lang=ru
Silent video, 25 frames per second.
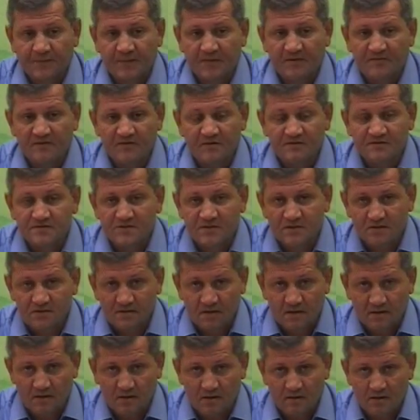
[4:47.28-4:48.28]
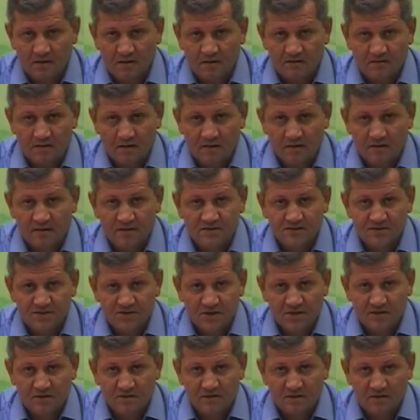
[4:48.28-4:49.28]
Вы всегда, когда
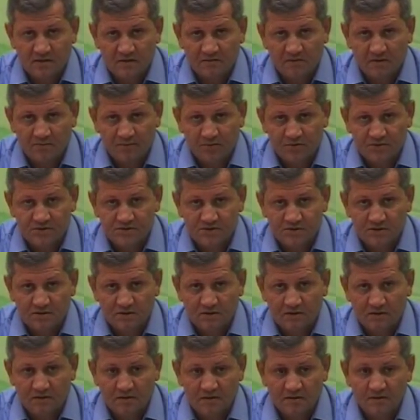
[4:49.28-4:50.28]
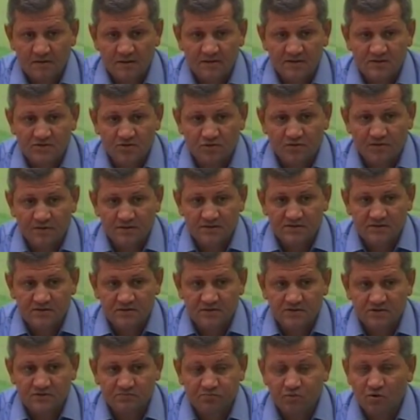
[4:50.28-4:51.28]
разрешаете такие вопросы, если у вас
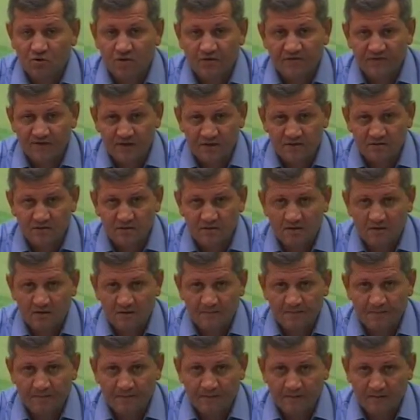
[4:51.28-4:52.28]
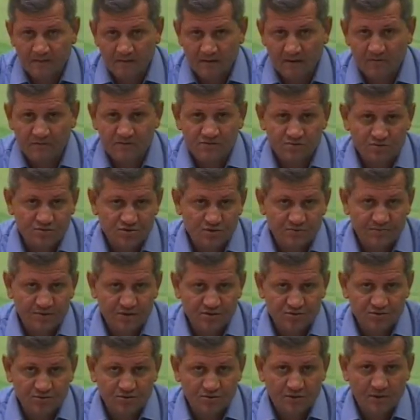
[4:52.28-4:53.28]
споров нет, я вас очень
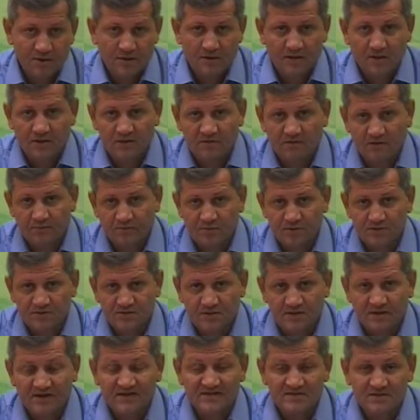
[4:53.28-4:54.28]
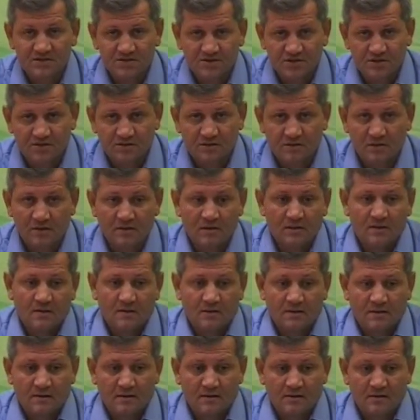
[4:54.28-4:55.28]
прошу эти вопросы разрешить
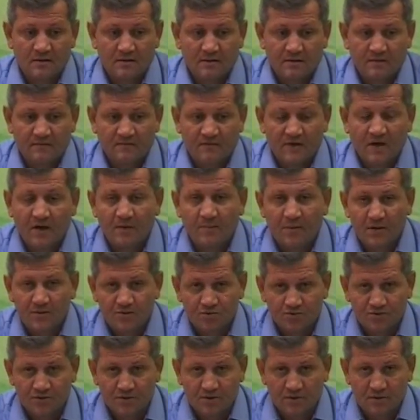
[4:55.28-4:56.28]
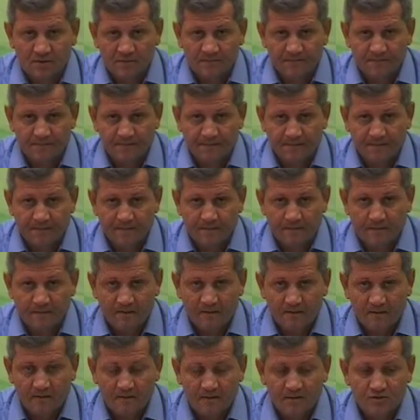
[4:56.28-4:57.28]
а, обоюдно,
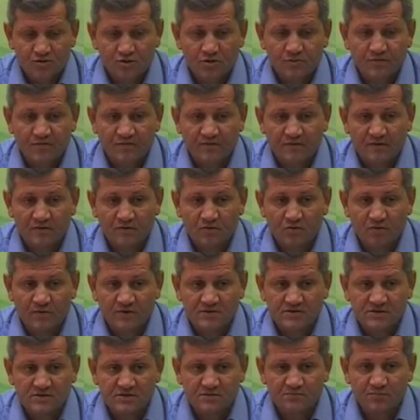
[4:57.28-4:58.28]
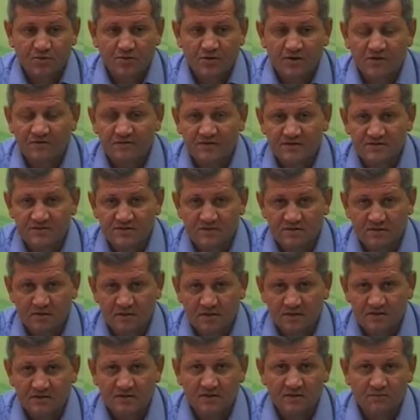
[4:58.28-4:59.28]
чтобы вы, у вас спор не возник,
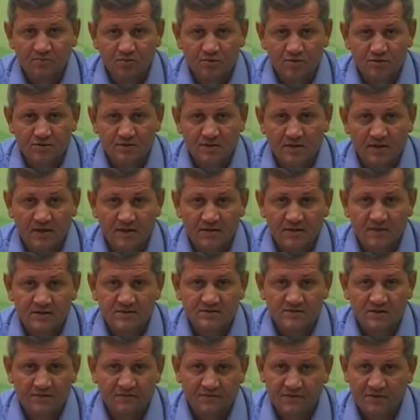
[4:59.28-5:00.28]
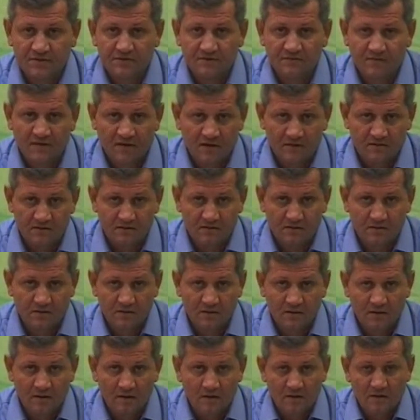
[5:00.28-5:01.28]
где будет находиться в эти выходные
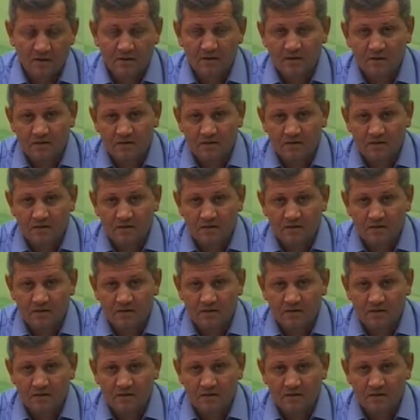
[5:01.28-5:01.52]
или